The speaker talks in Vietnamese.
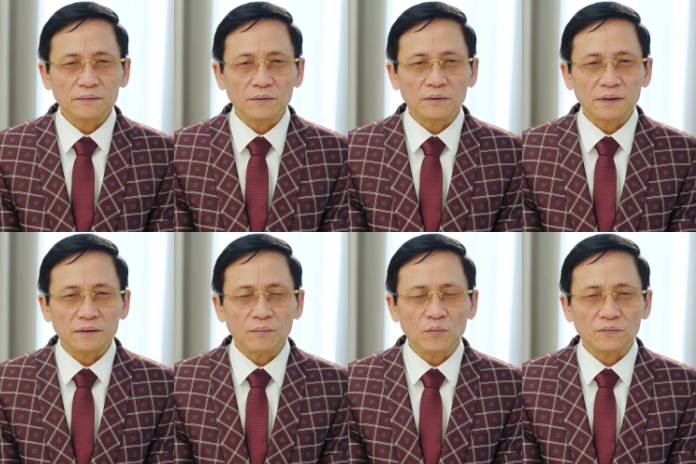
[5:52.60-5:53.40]
tôi
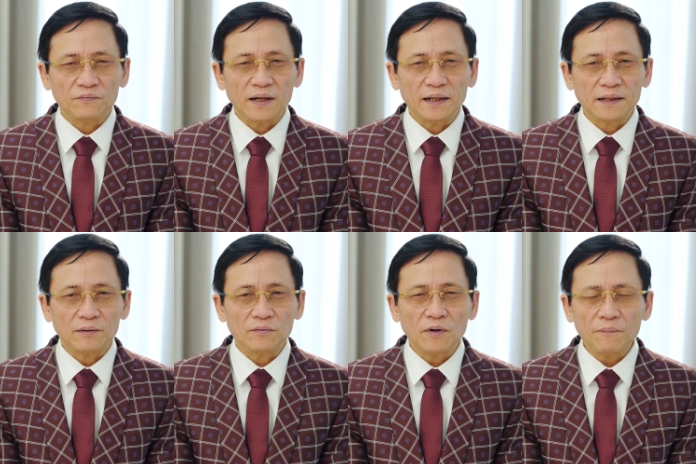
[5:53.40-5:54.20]
có một vài cái
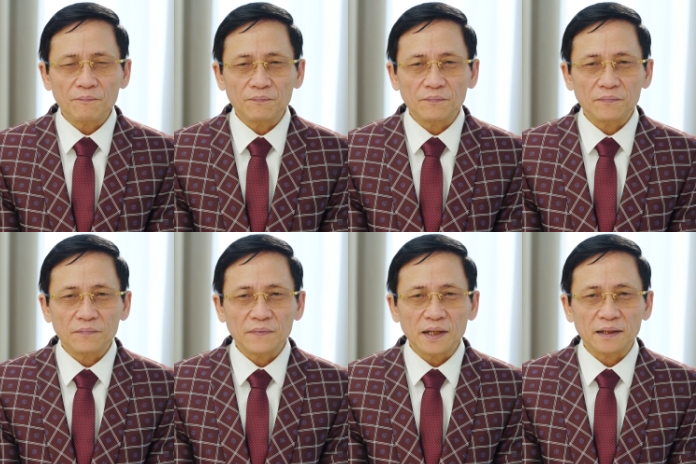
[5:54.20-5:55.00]
đóng góp
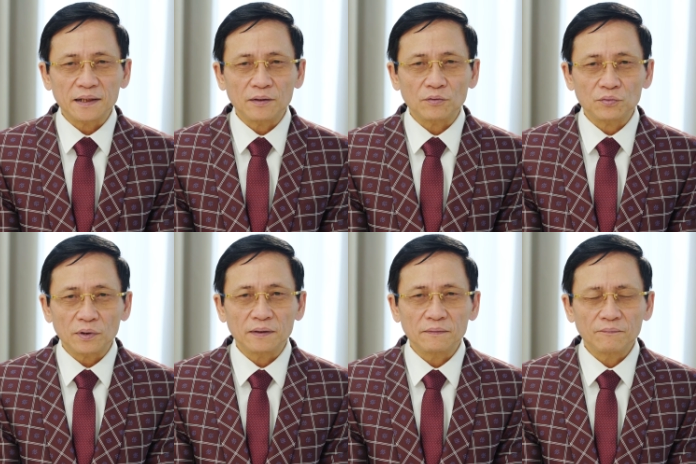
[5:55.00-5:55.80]
nhân cái đầu xuân